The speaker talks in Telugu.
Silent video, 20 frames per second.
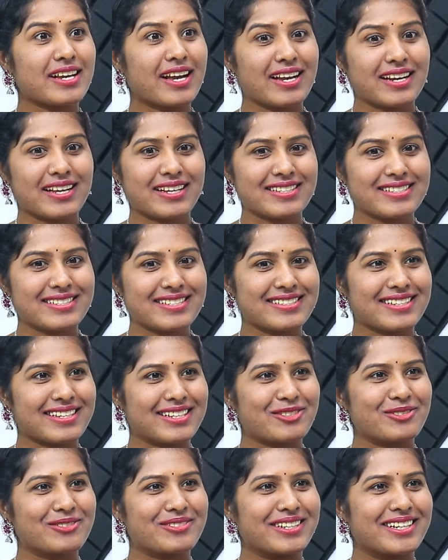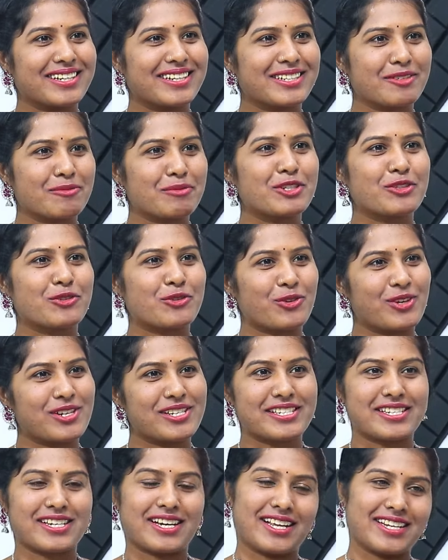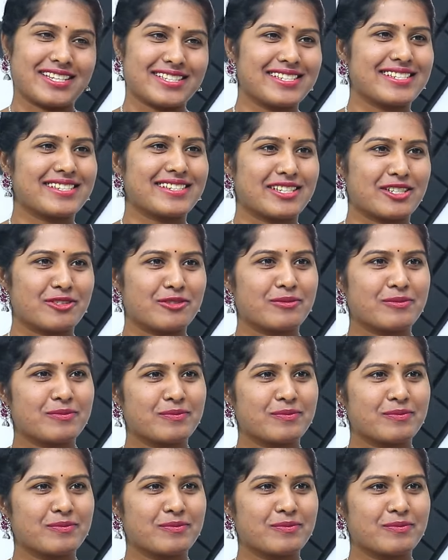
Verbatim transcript: చాలా అది చేశారు ట్రోల్స్ చాలా చేశారు